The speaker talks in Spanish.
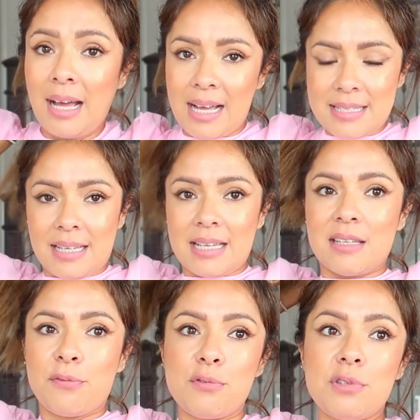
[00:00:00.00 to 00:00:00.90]
Así que
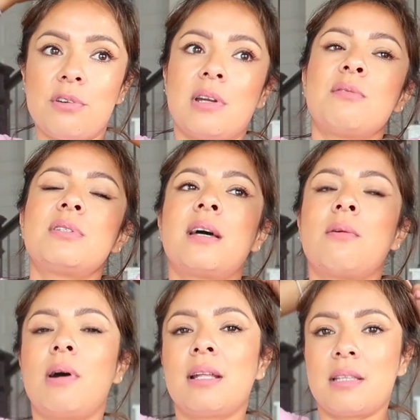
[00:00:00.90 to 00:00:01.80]
sí funciona
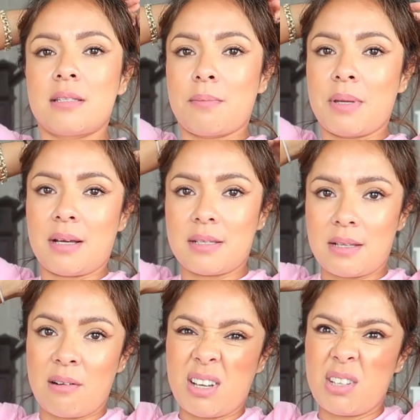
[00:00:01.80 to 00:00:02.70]
usar guantes,
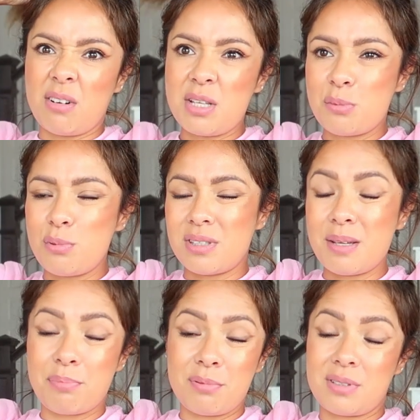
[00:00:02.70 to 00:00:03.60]
amigas. Aunque no les
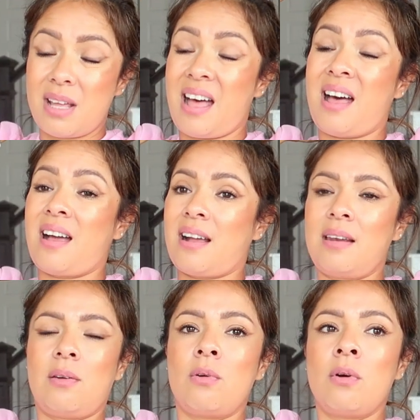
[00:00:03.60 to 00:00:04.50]
guste, pues
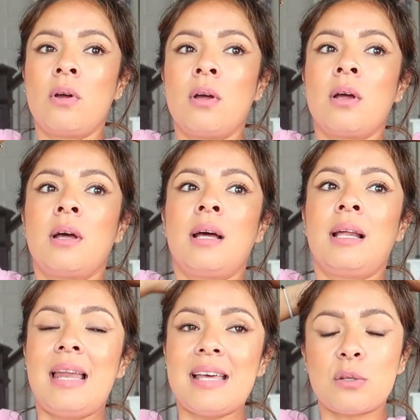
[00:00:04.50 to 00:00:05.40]
háganlo.
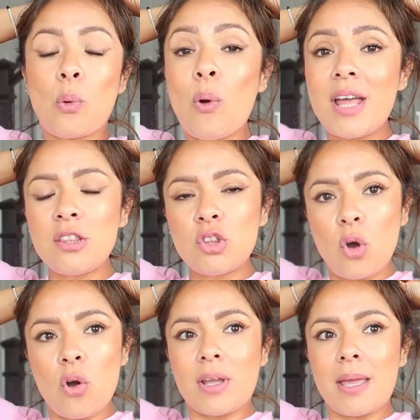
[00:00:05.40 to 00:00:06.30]
Les
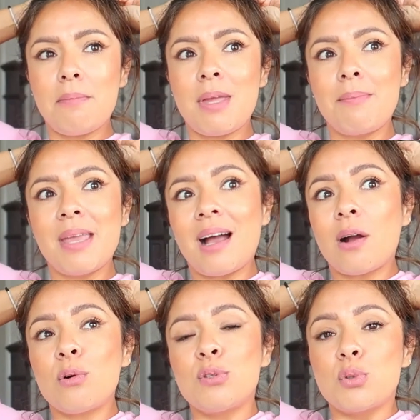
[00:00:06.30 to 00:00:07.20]
cuento que mi
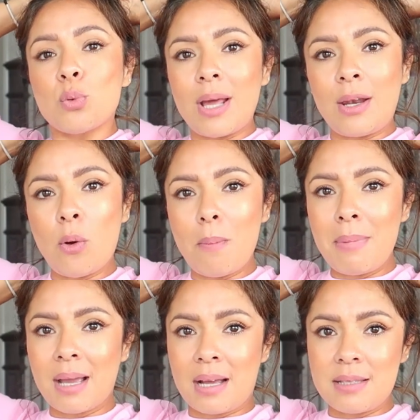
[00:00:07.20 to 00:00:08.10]
amiga Consuelo
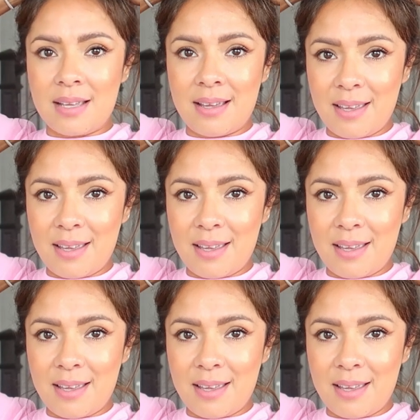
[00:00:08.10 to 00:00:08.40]
me canta...